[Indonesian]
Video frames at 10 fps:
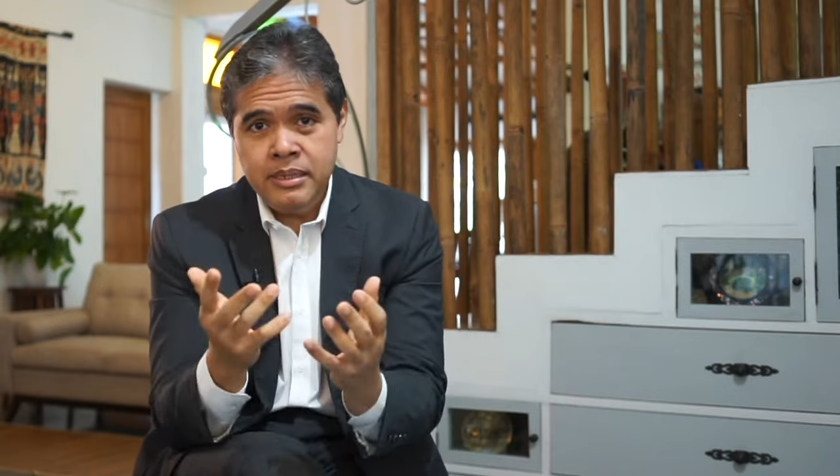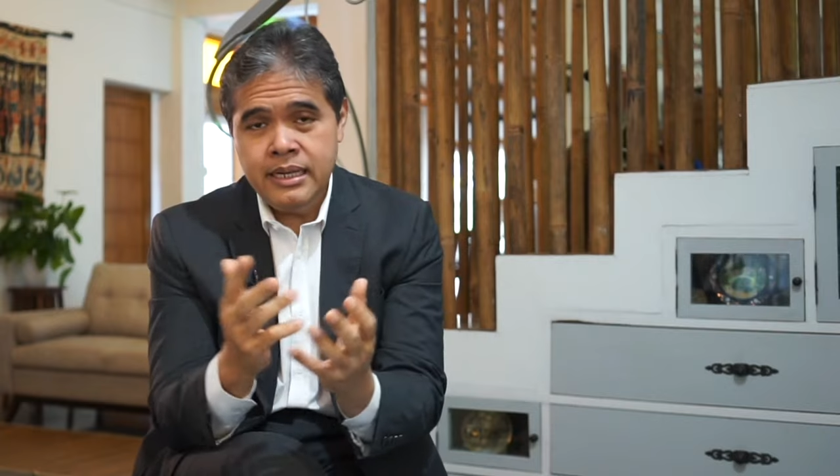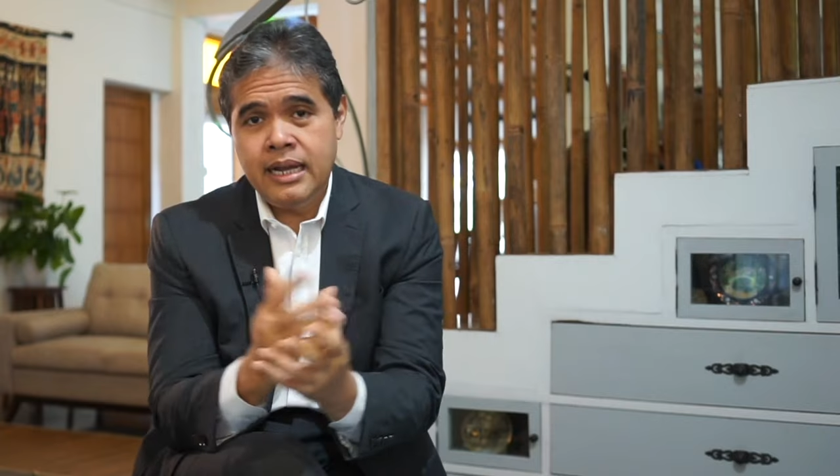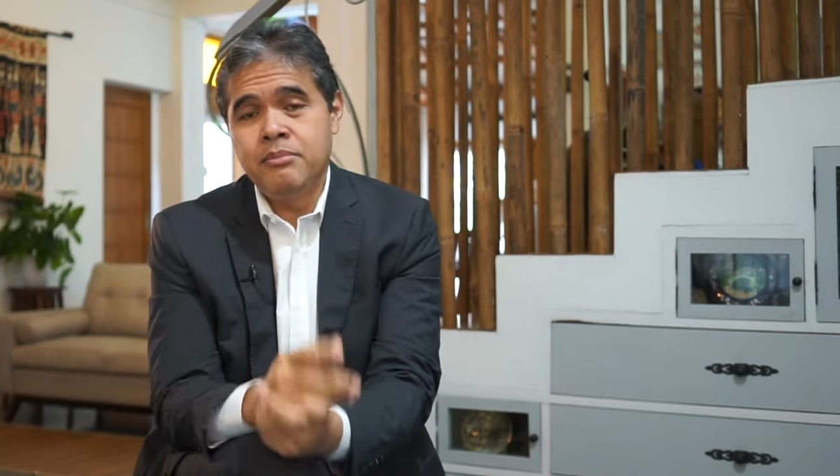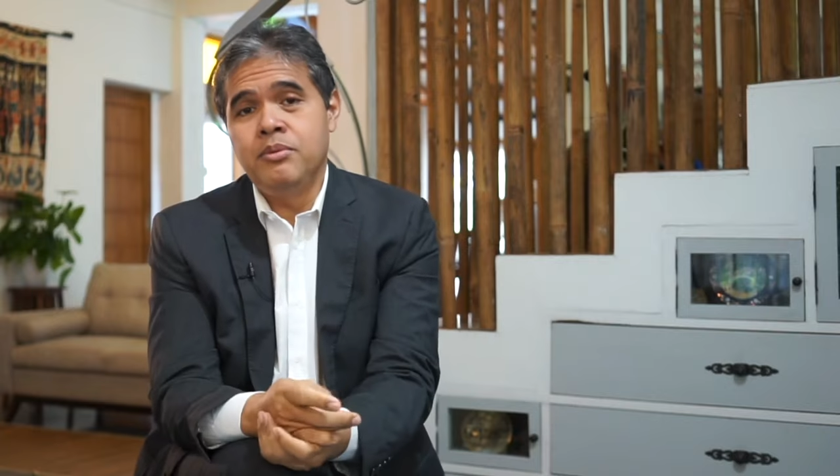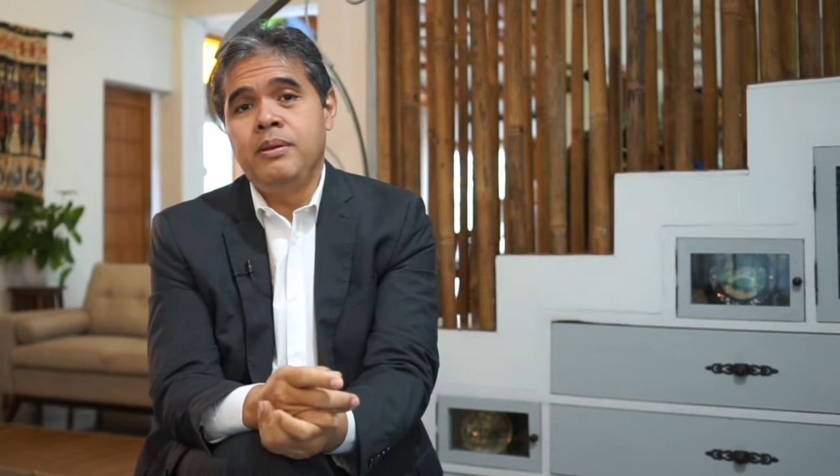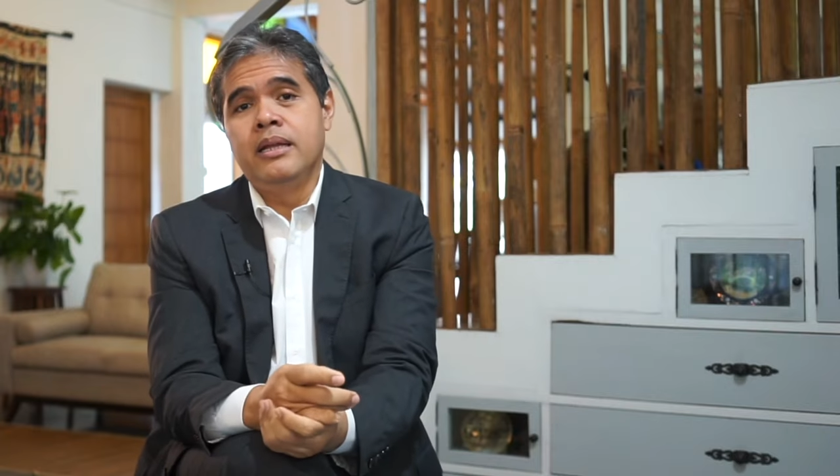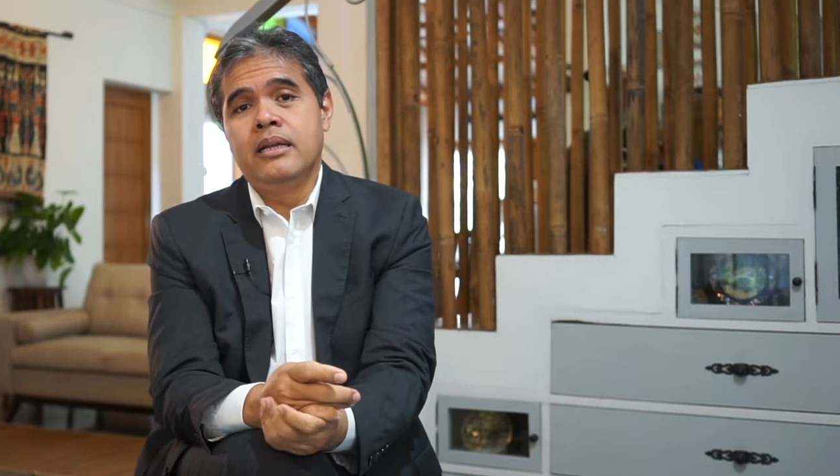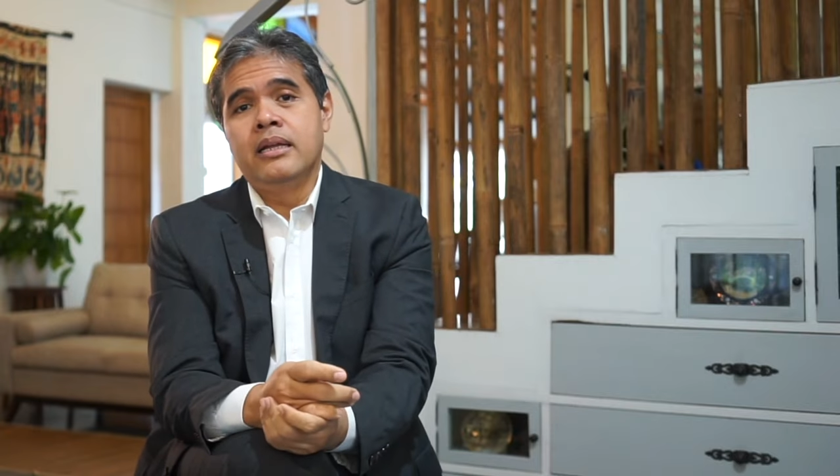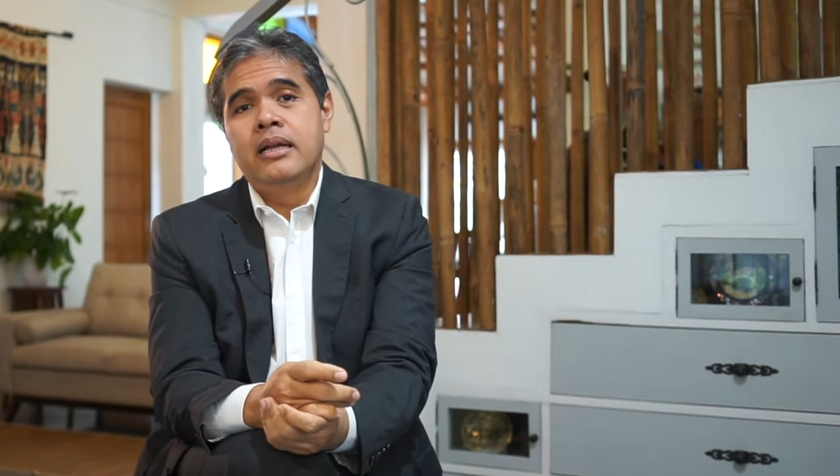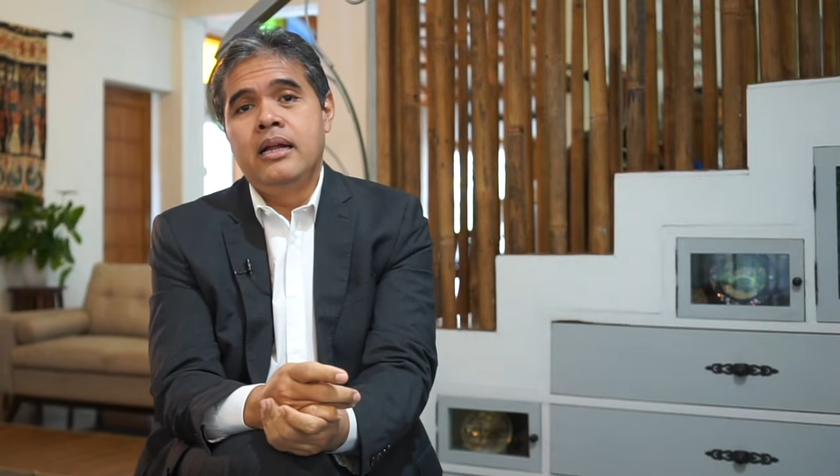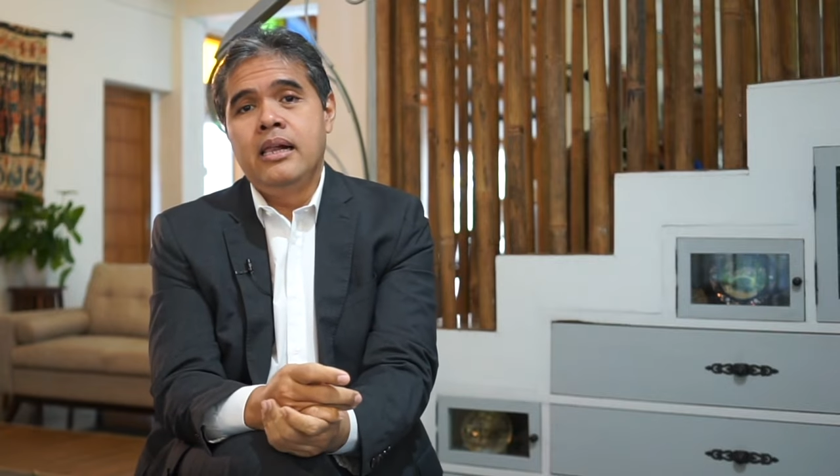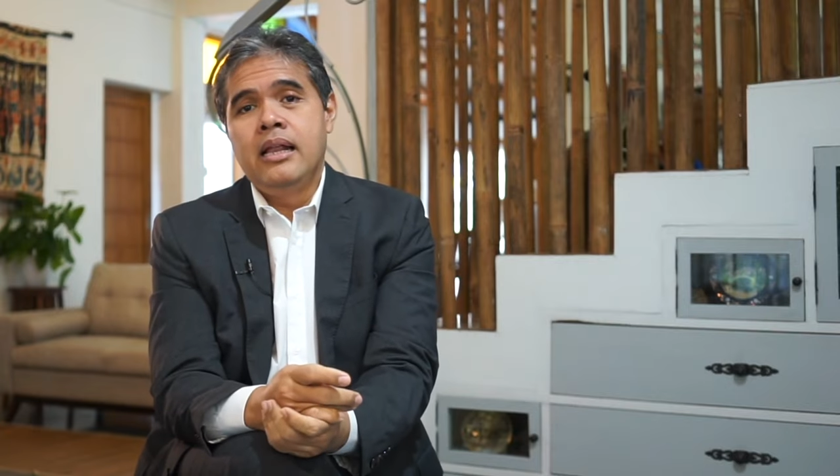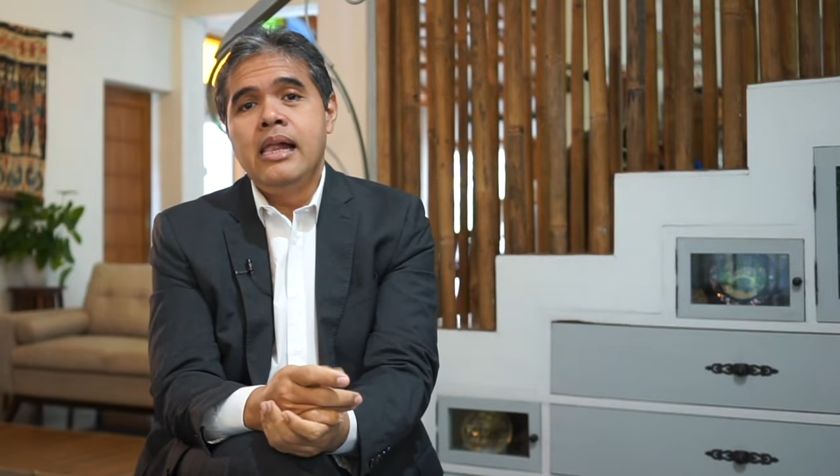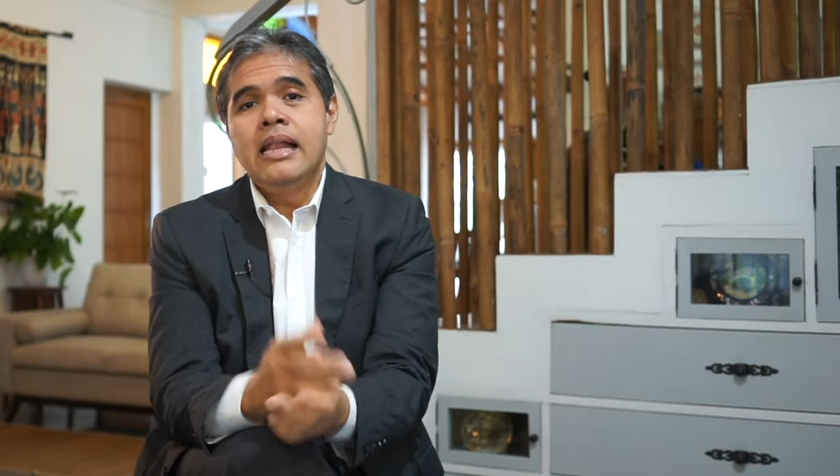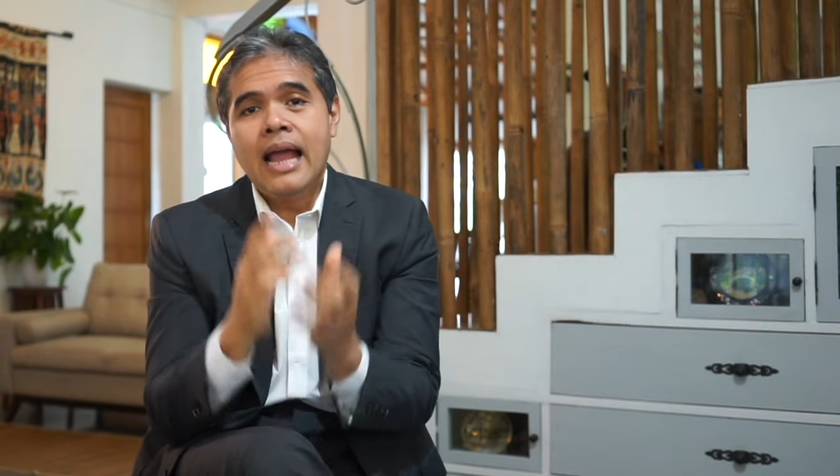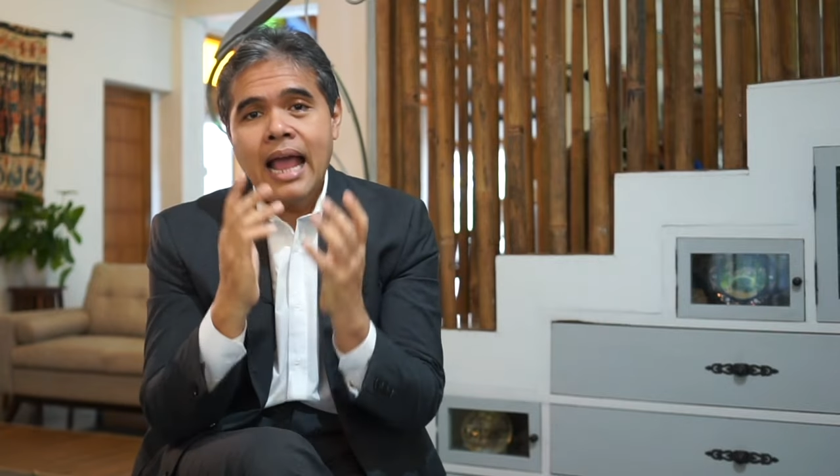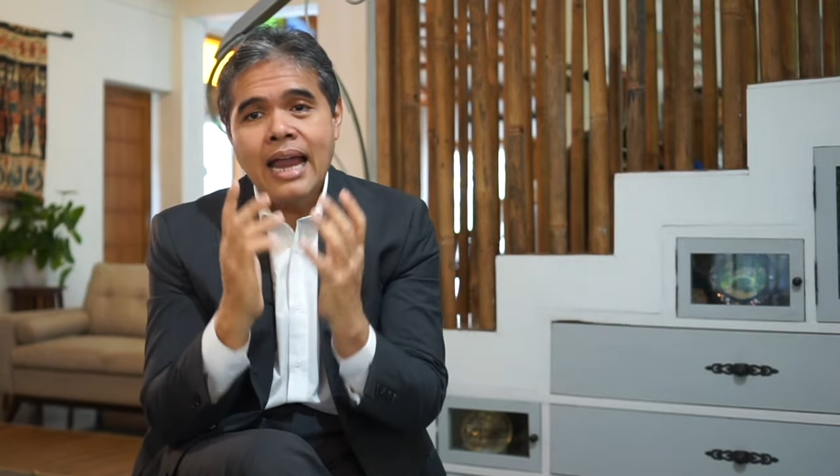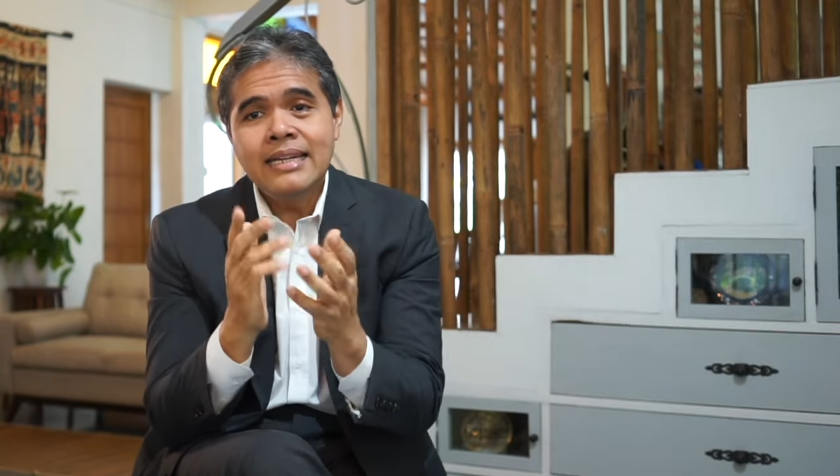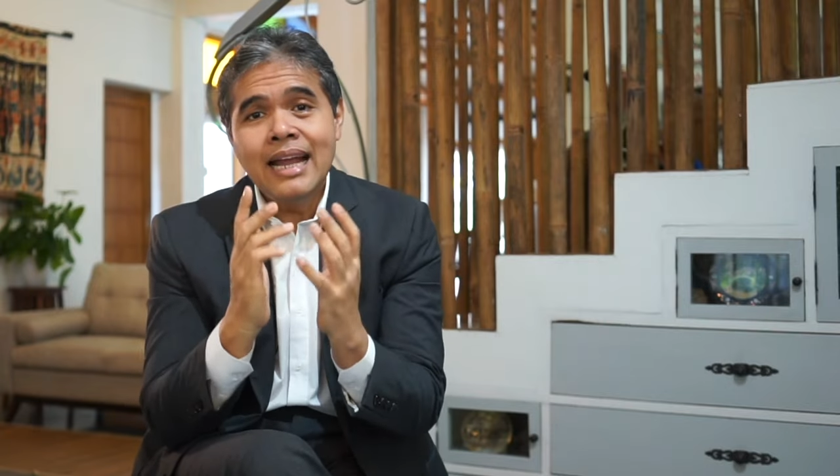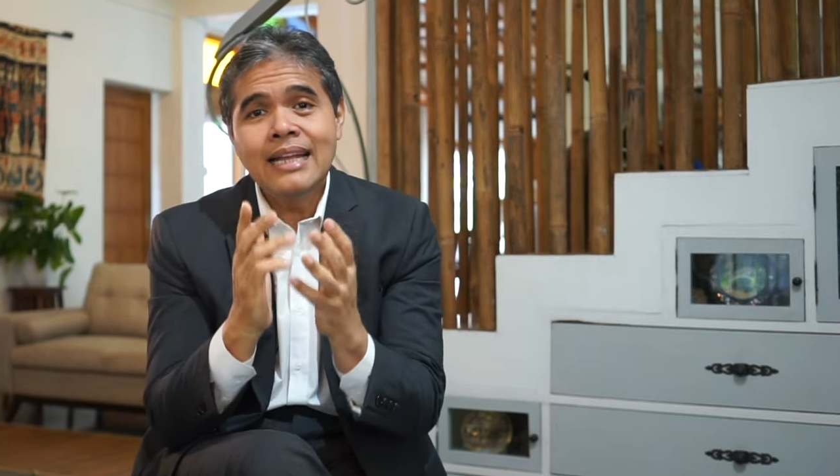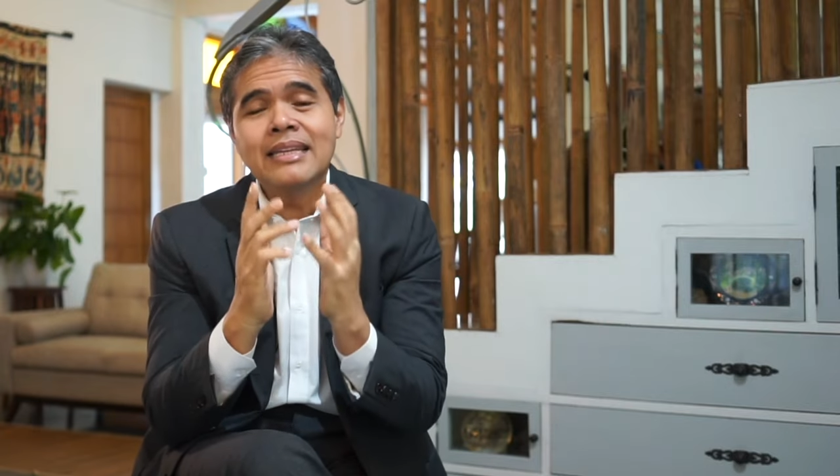kebijakan publik, ada